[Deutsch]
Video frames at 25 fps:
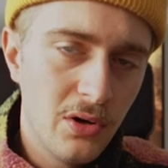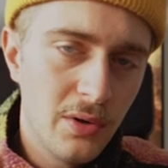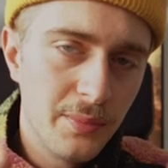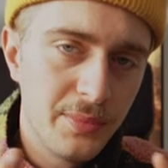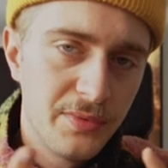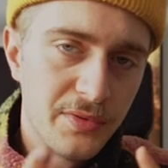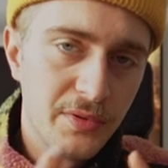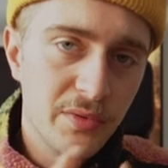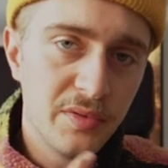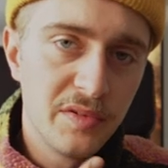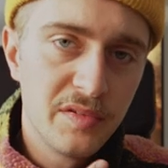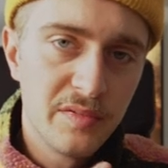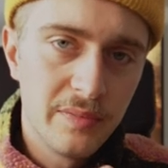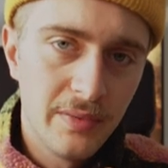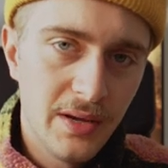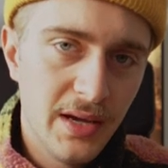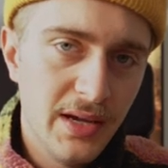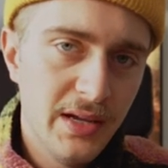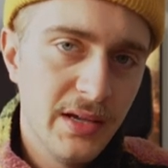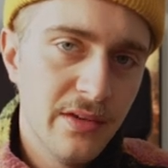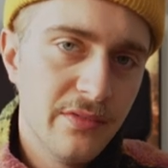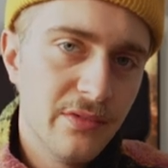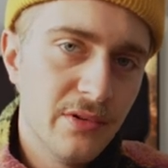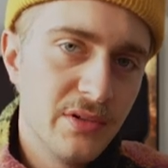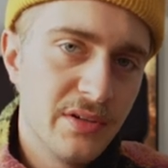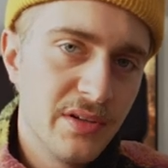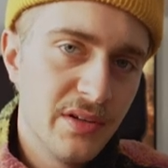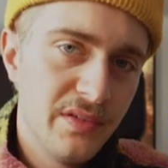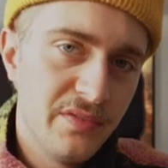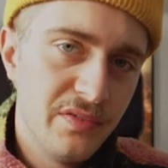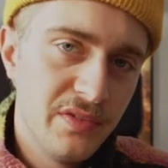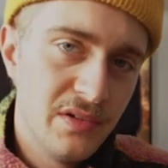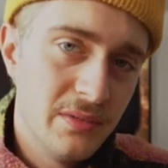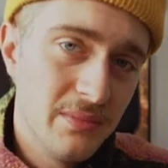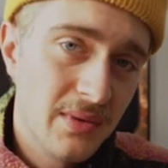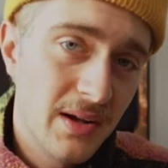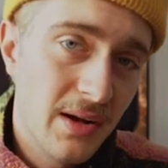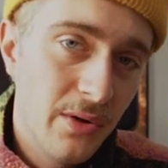Option 2, ihr wollt den
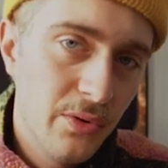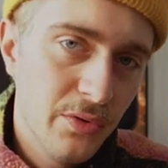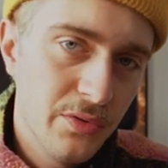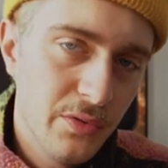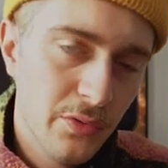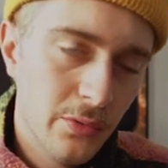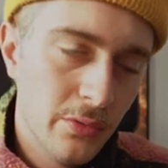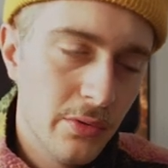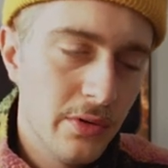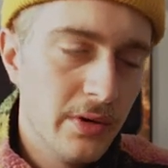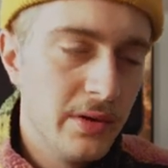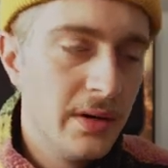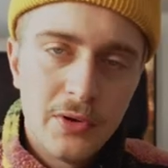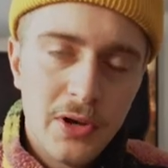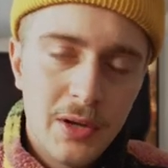Film rausholen.